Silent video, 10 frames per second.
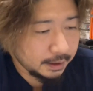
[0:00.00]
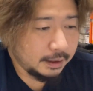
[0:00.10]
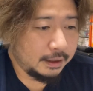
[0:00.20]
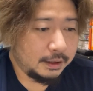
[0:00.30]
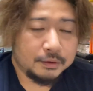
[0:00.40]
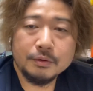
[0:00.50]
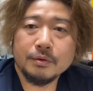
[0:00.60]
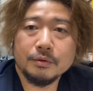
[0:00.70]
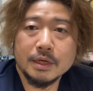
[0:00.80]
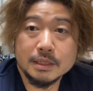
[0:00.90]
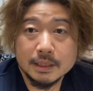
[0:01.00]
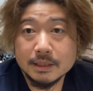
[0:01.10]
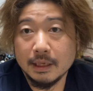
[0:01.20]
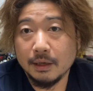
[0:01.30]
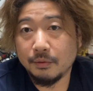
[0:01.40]
えー、ということで
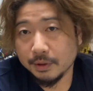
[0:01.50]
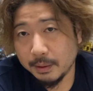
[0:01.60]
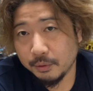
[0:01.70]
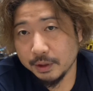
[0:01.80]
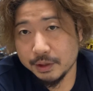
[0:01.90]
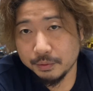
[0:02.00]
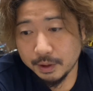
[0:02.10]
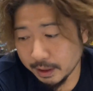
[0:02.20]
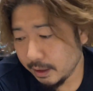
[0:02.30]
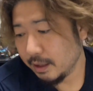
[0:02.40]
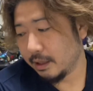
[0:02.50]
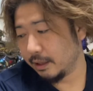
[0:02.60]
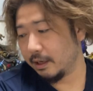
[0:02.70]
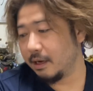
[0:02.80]
雑談こんなもんでしょうかね。はい。